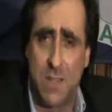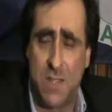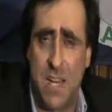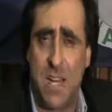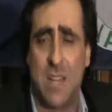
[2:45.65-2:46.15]

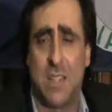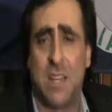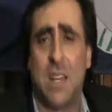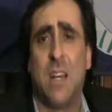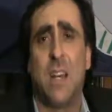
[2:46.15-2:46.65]
tra, tra,
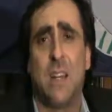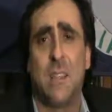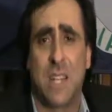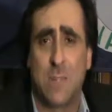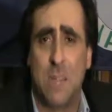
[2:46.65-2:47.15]

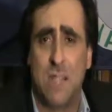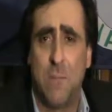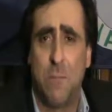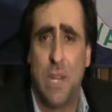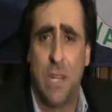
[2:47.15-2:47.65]
tra
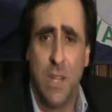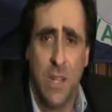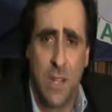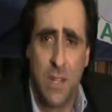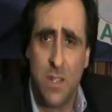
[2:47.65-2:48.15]
trasmettibili
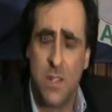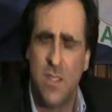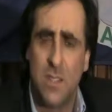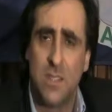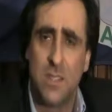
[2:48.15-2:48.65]

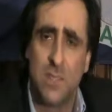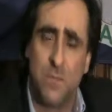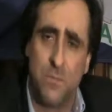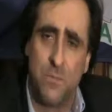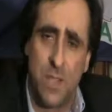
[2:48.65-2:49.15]

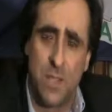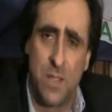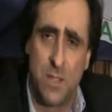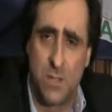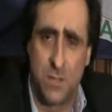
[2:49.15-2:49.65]

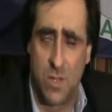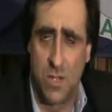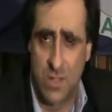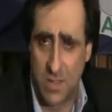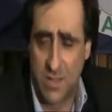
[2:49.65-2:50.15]
ehm,